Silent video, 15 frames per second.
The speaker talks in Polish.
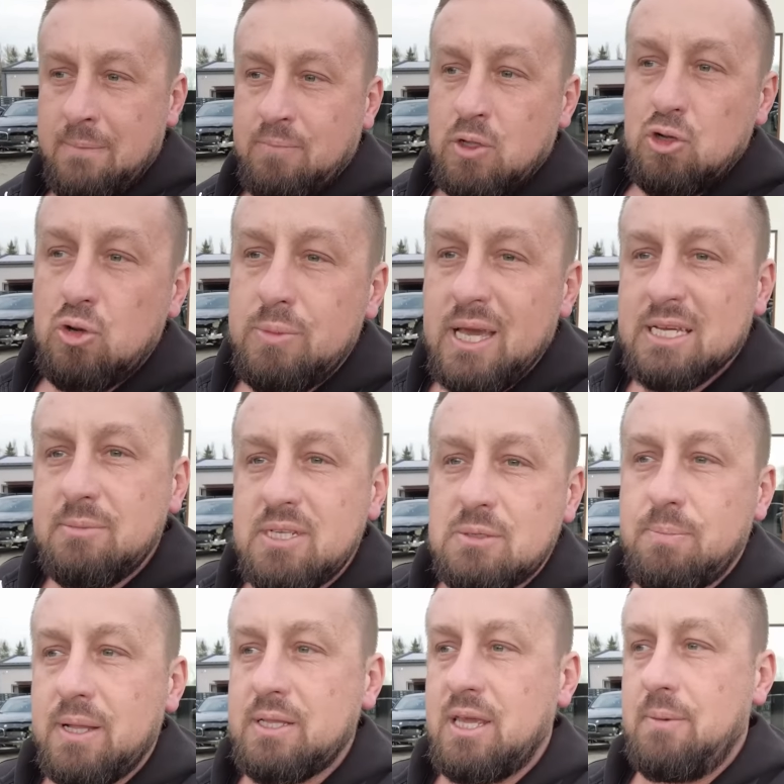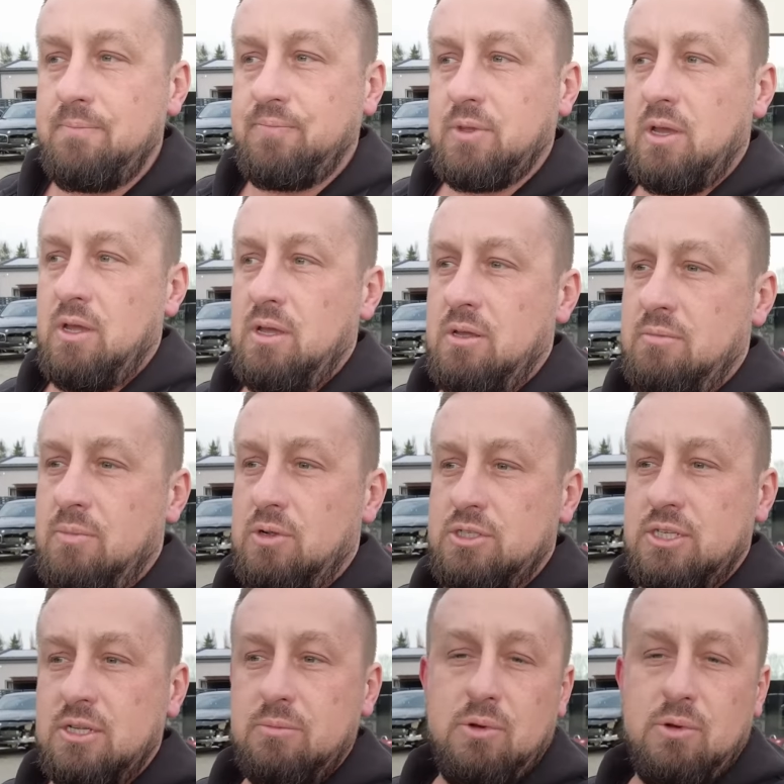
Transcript: lub jakimś spadkiem e, mocy.